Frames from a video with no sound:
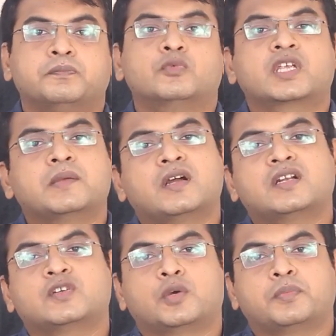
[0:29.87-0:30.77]

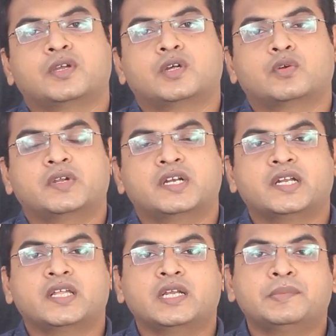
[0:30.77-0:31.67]
முக்கியமான டாப்பிக்காக இருக்கும் ஏன்னா
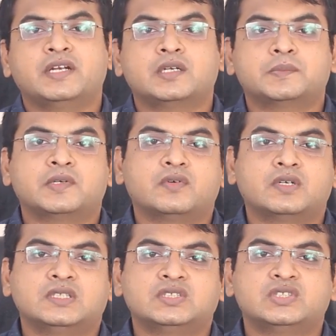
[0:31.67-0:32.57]
நிறைய பேர் என்ன பண்ணுவாங்கன்னா